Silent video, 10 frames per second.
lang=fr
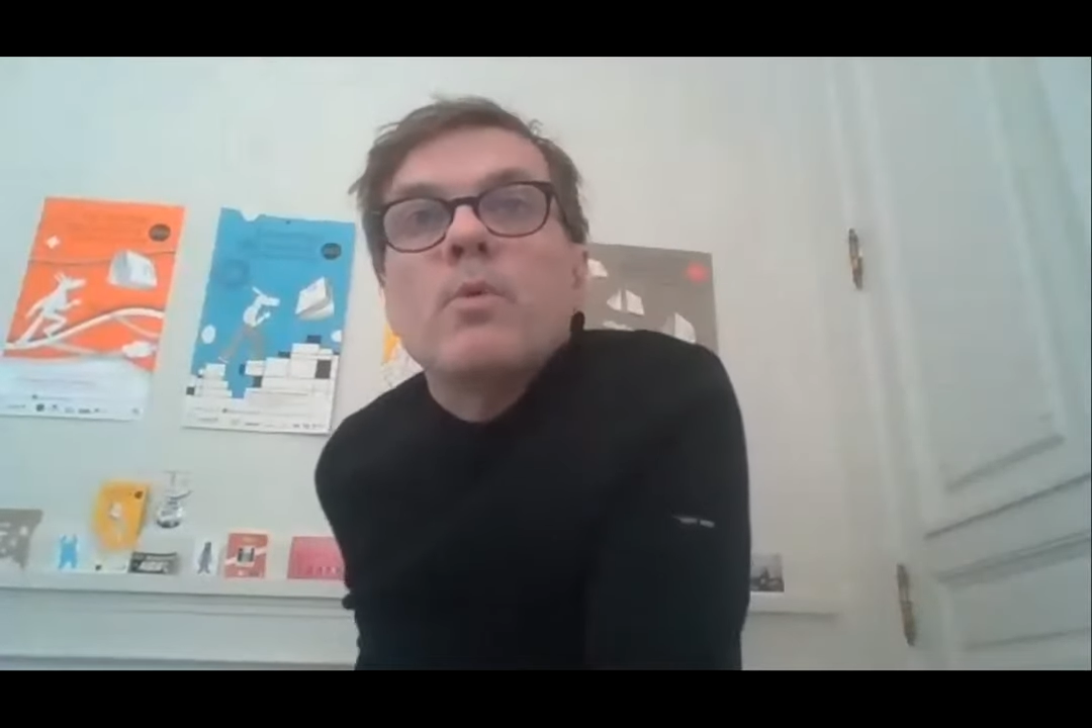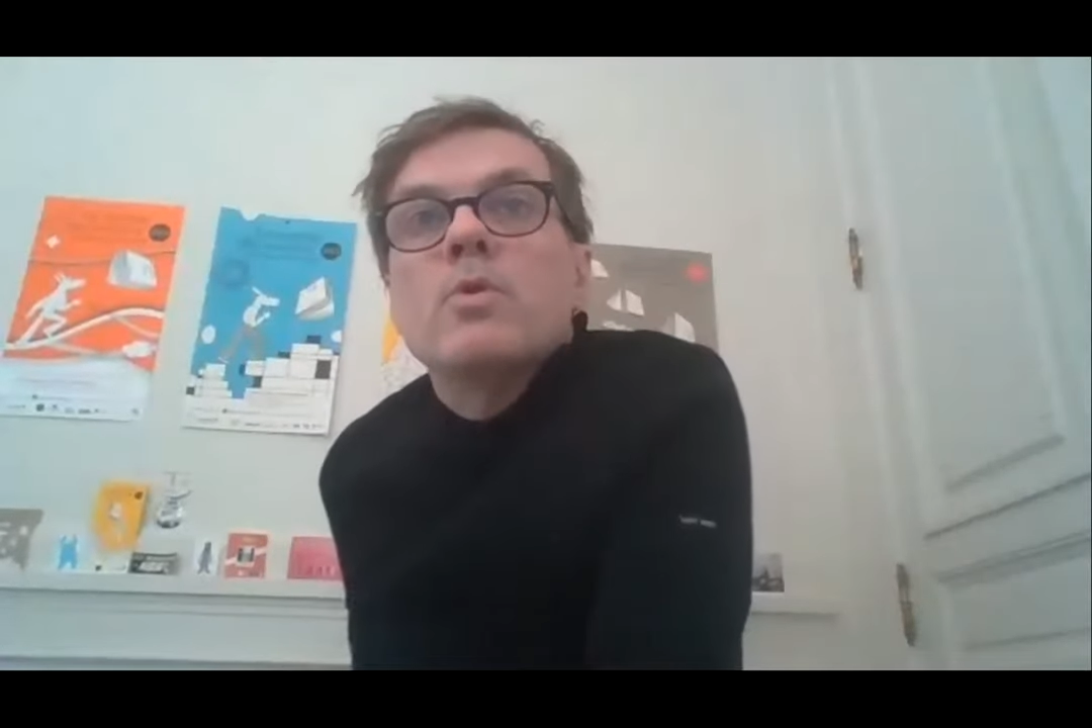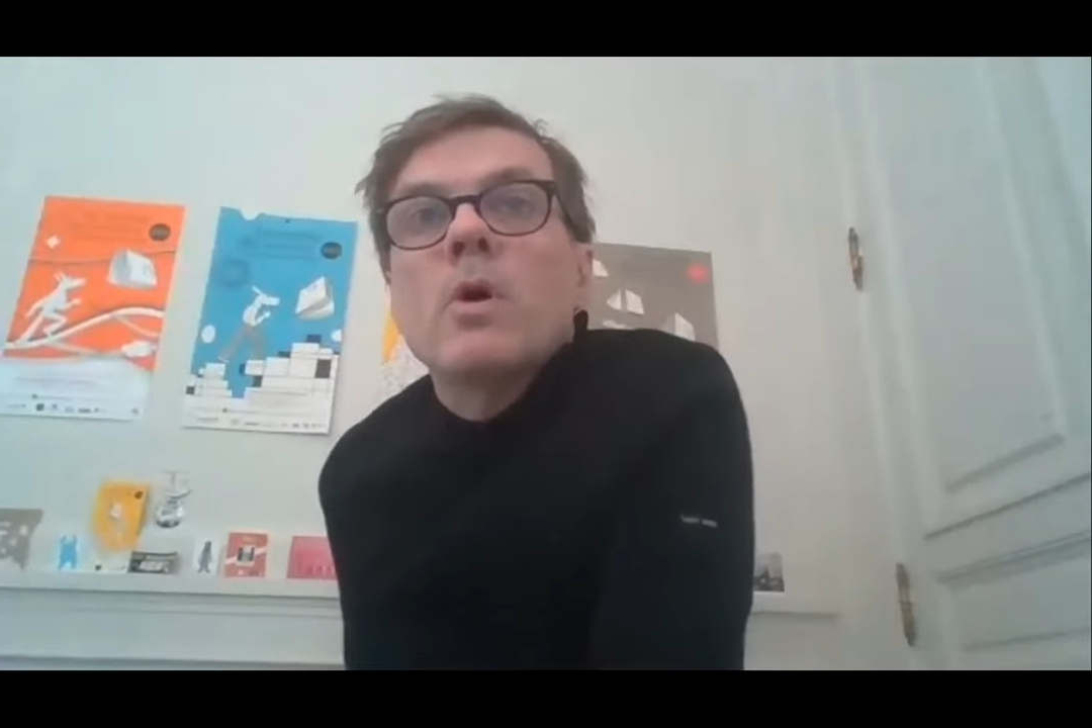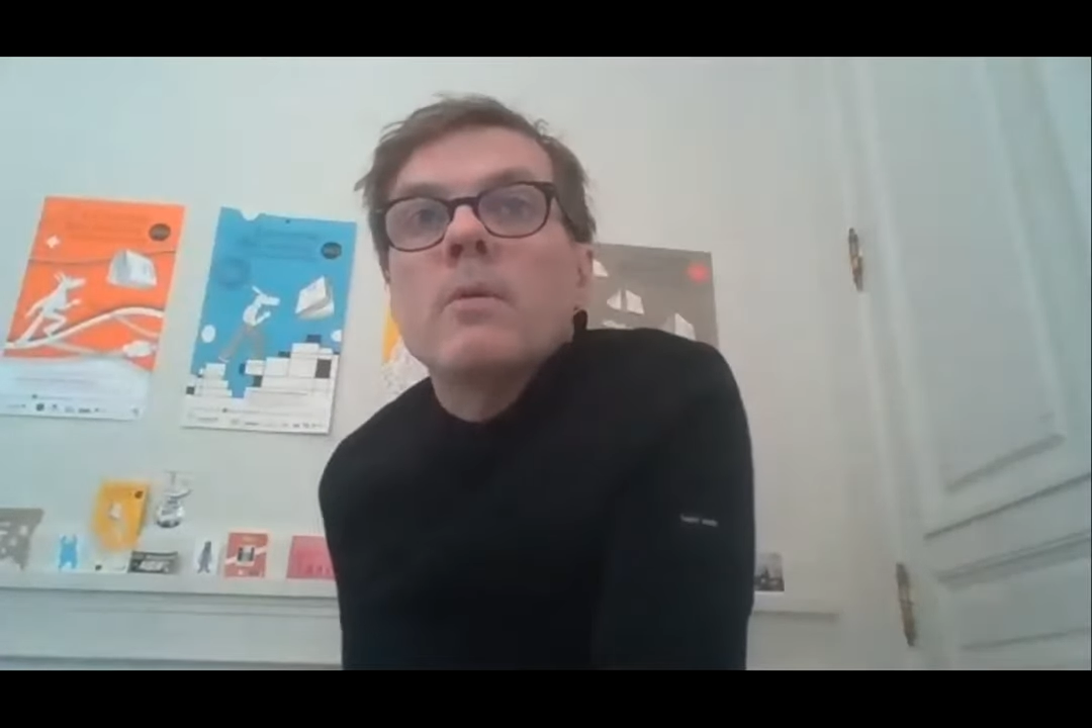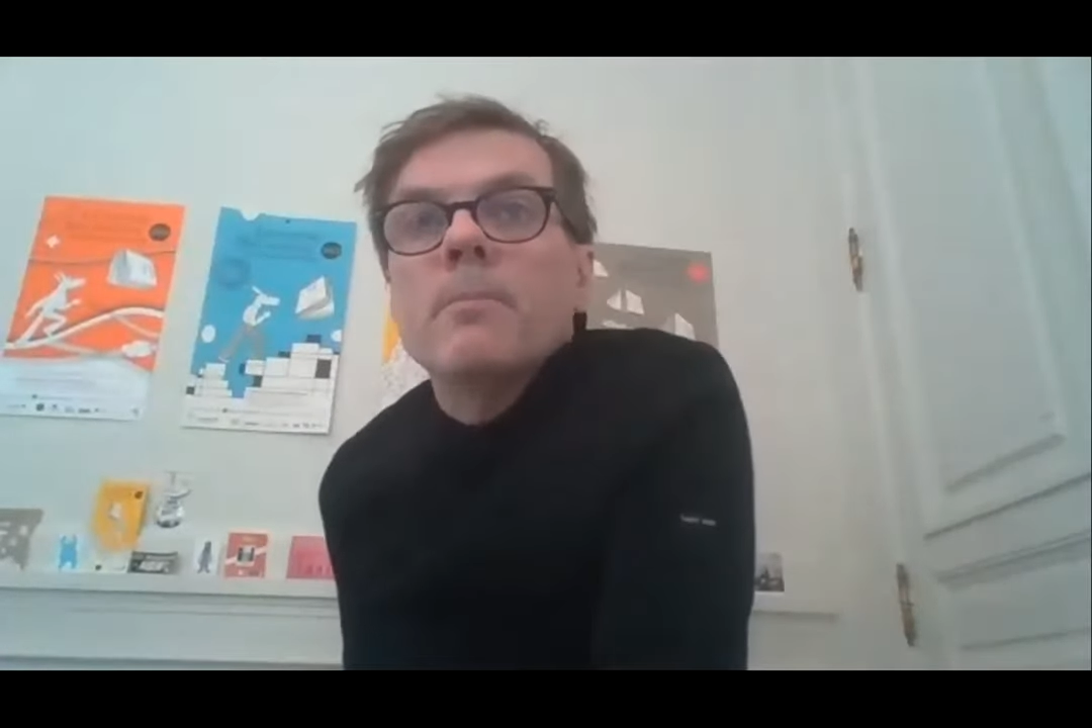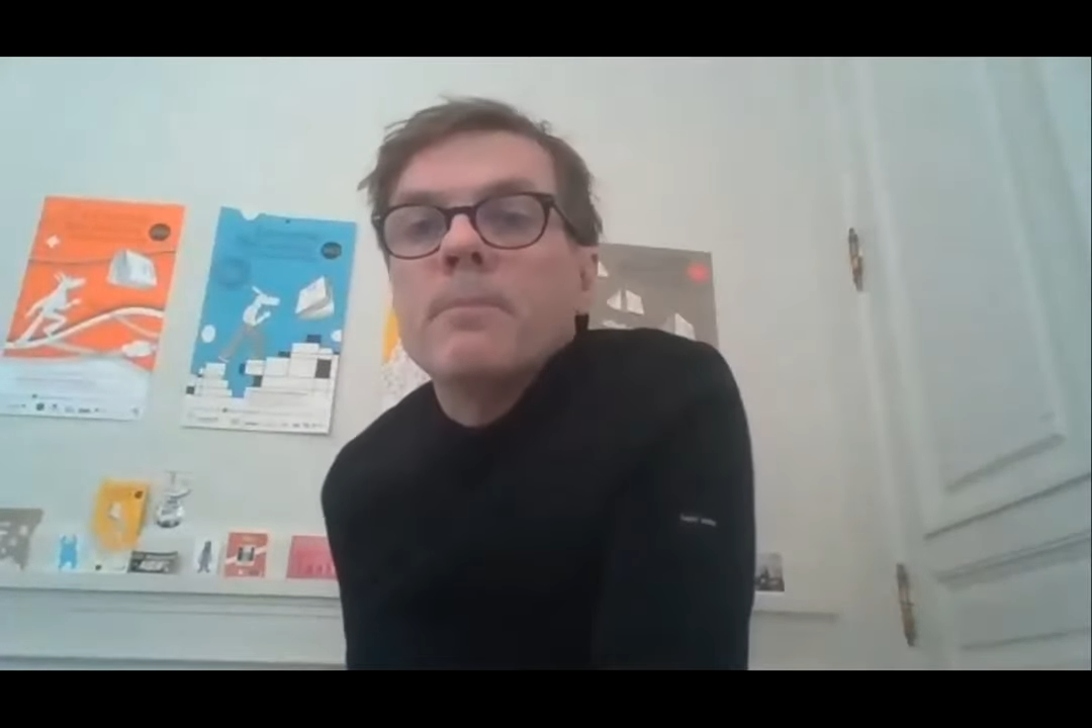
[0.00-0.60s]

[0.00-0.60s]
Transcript: plusieurs